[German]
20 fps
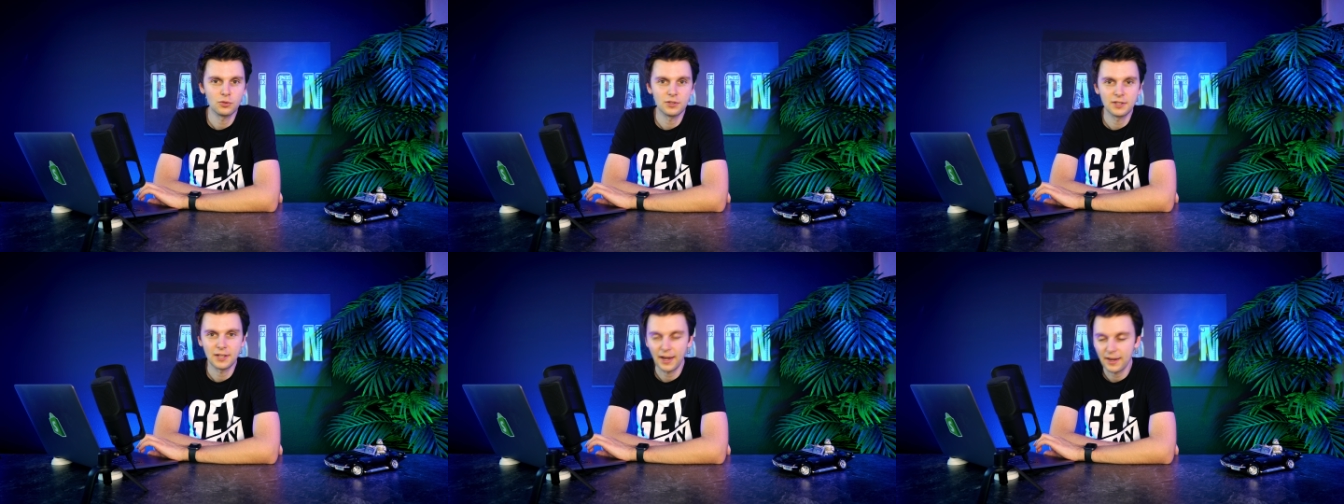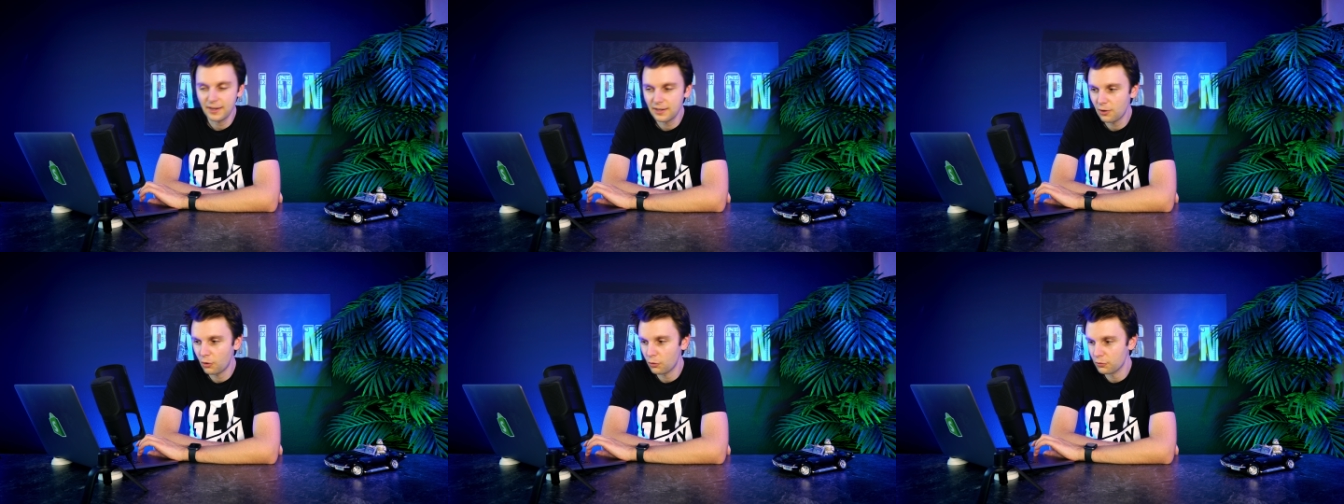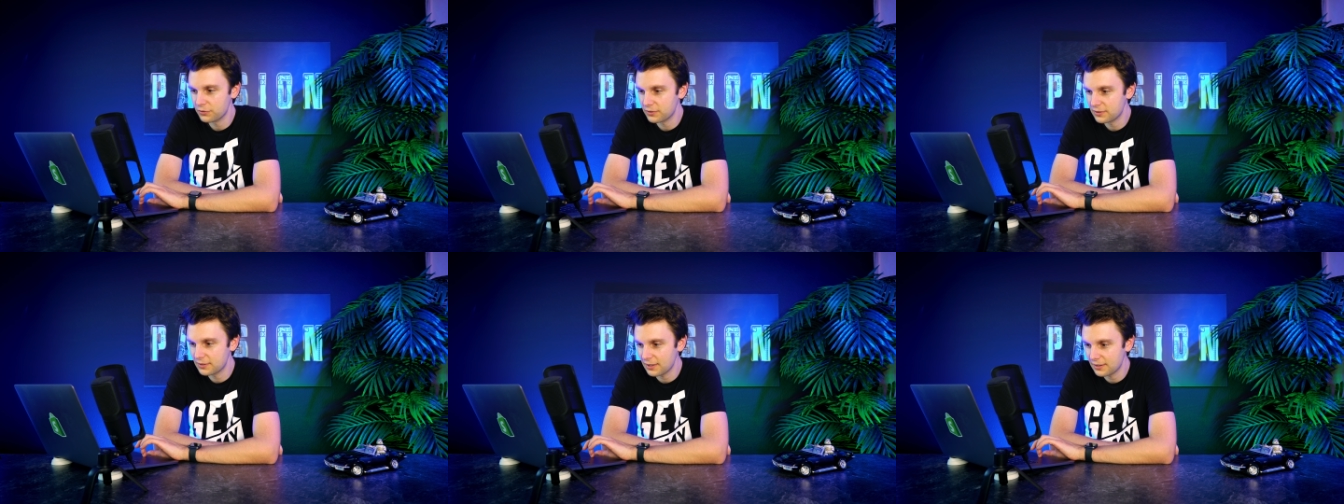durch die
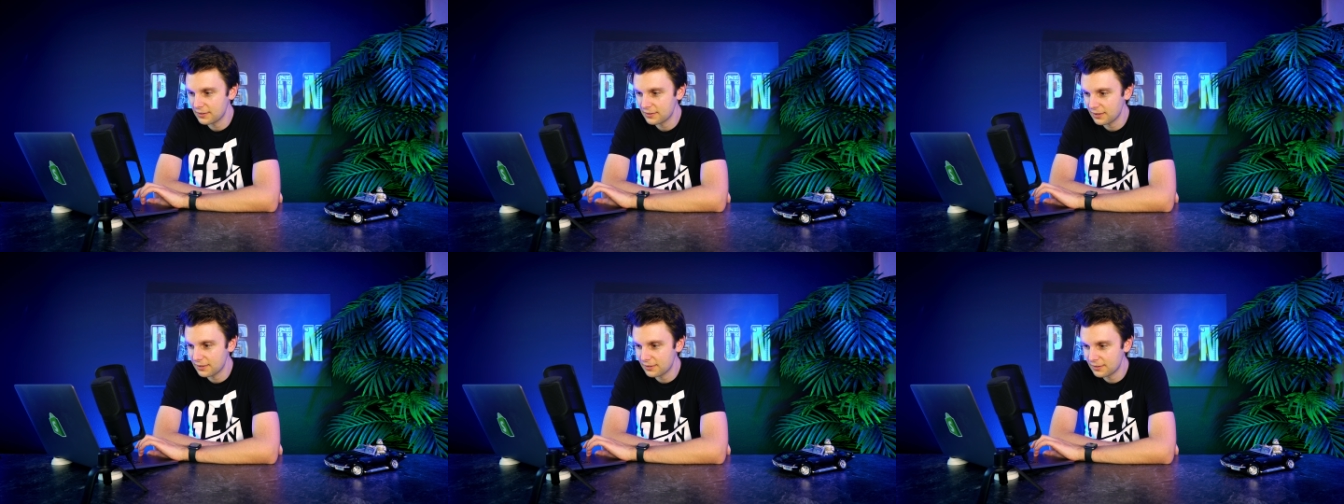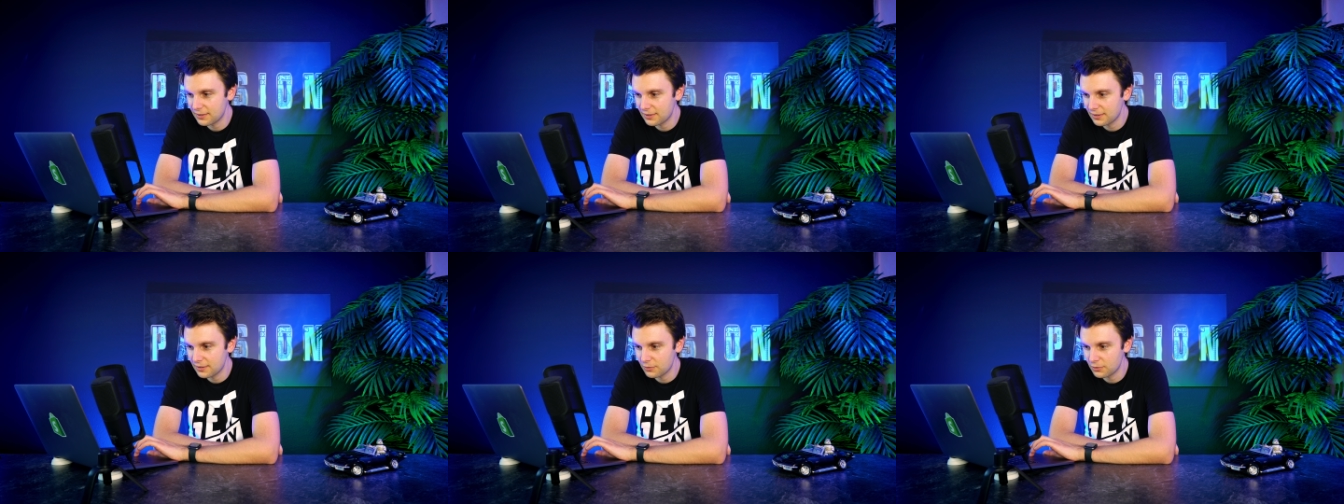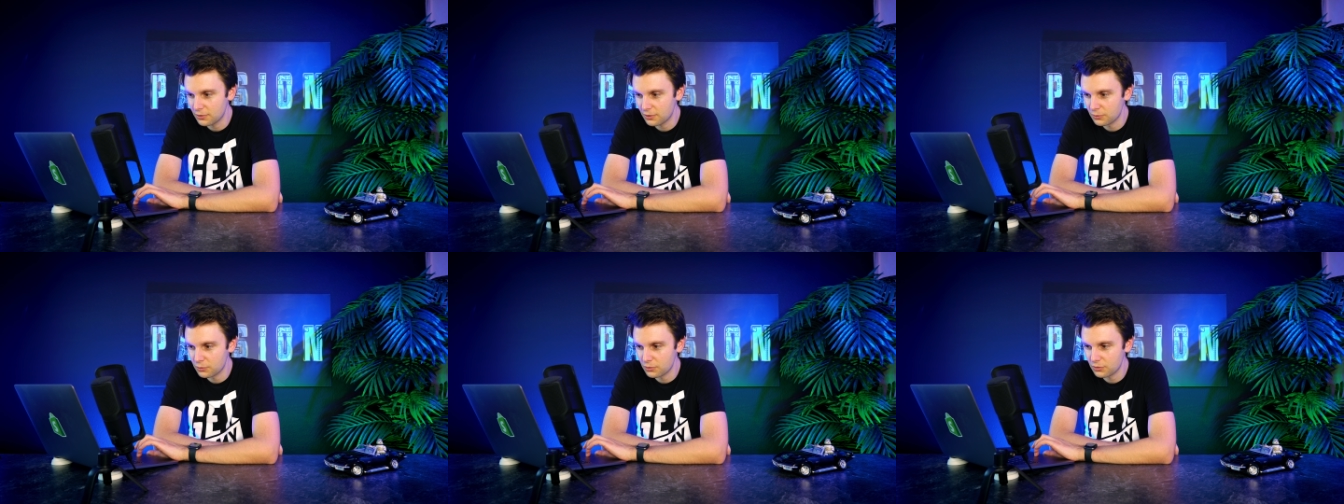Einkaufszentren
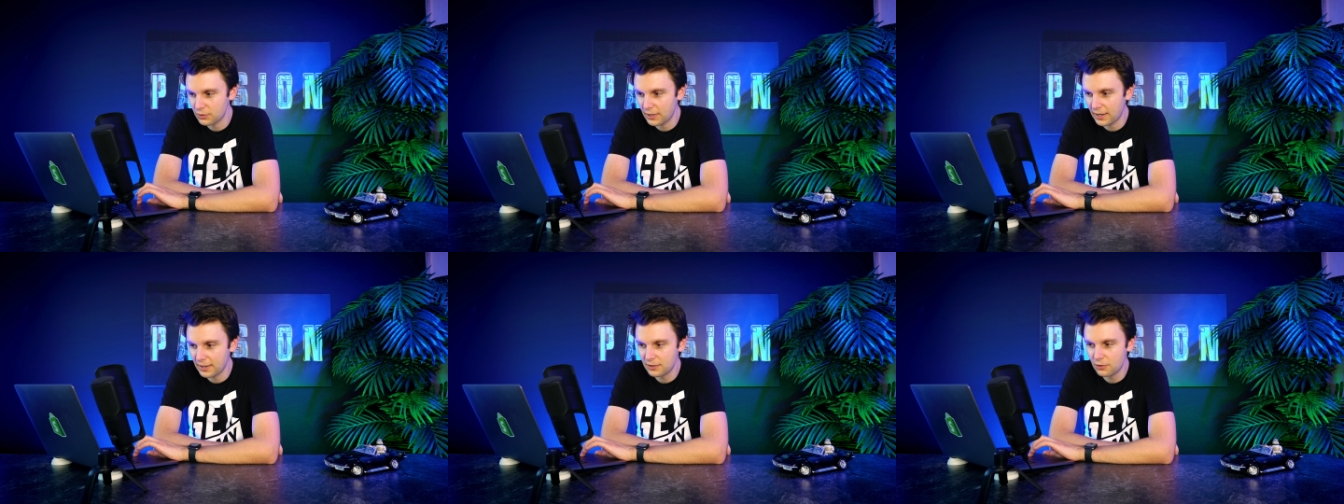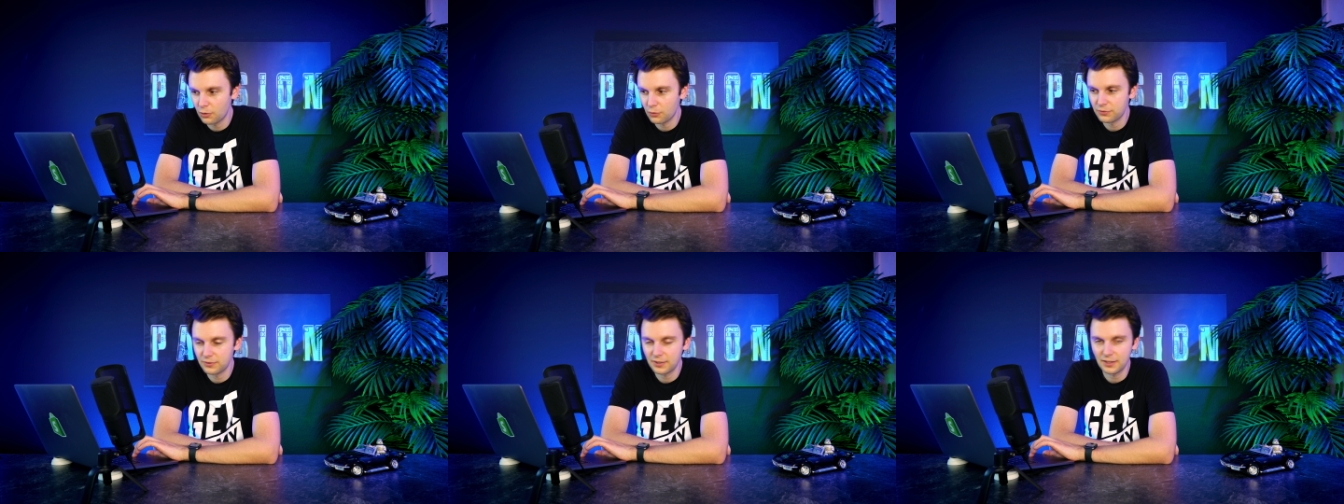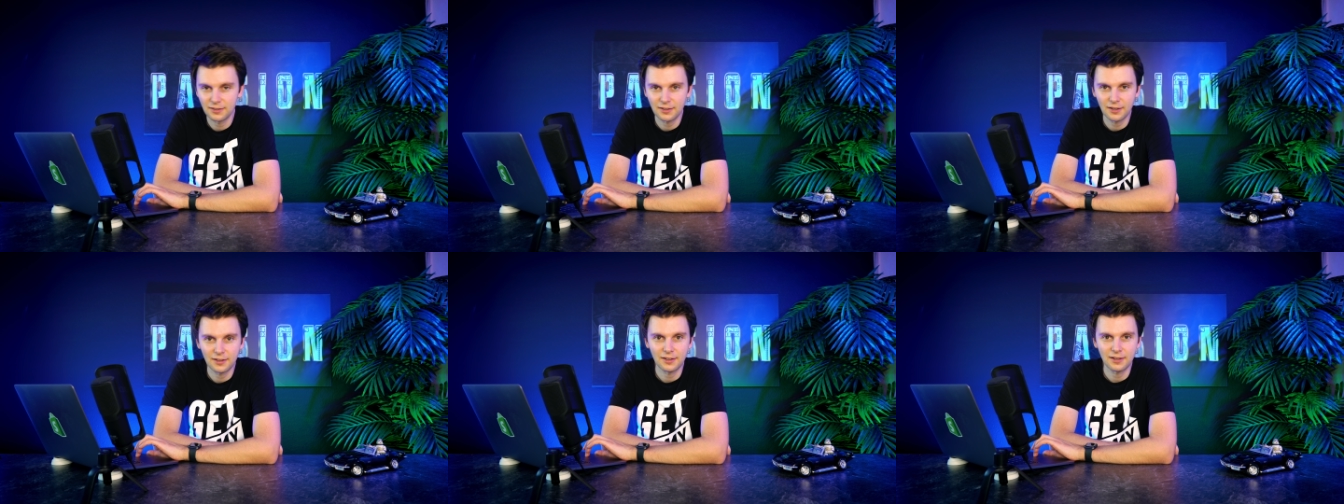oder durch so ein
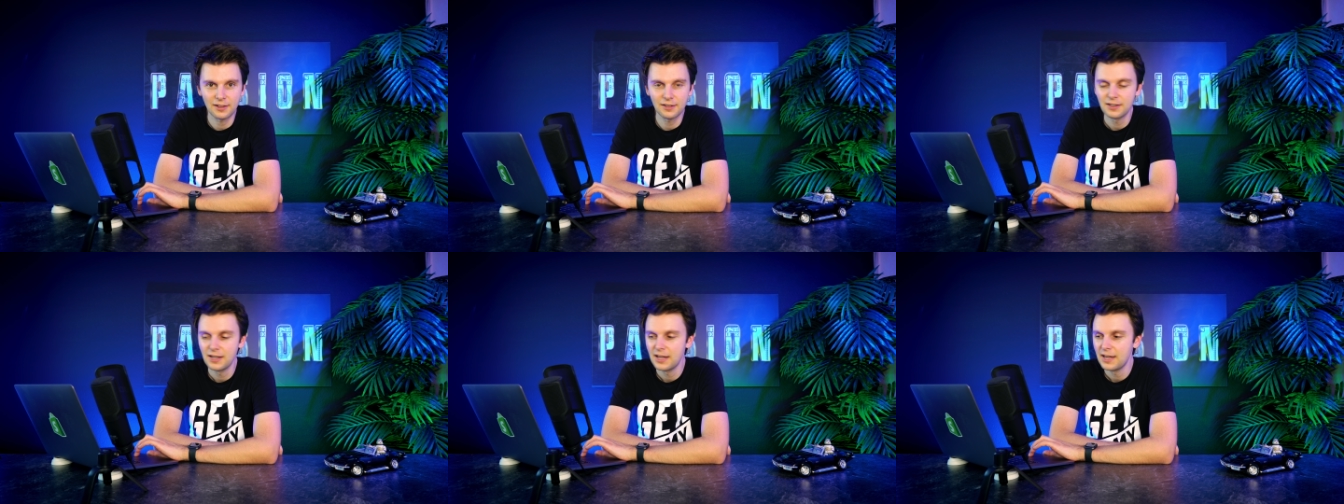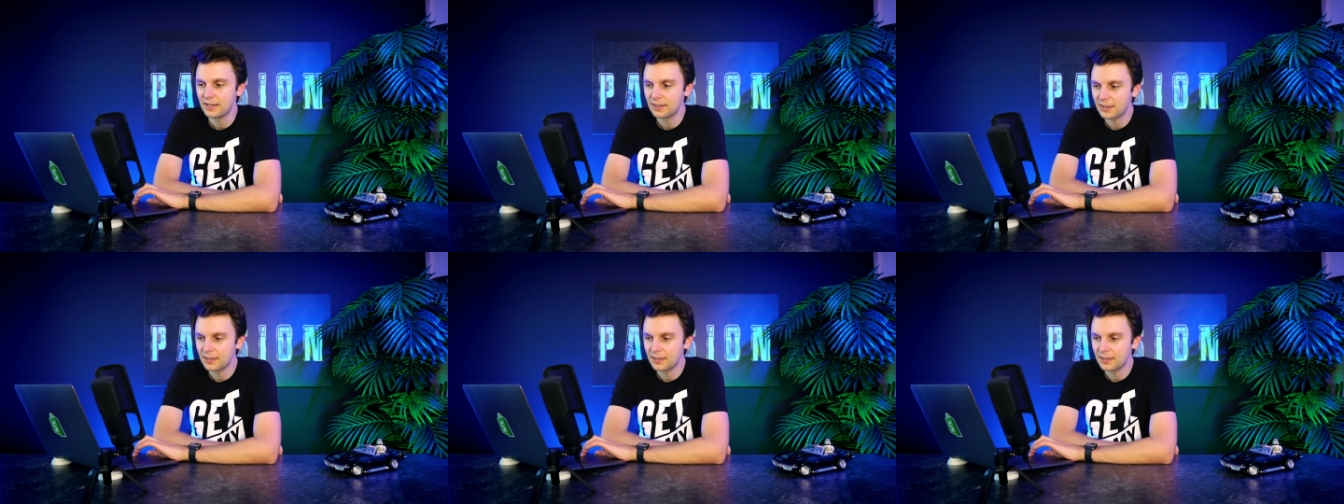Einkaufscenter geht.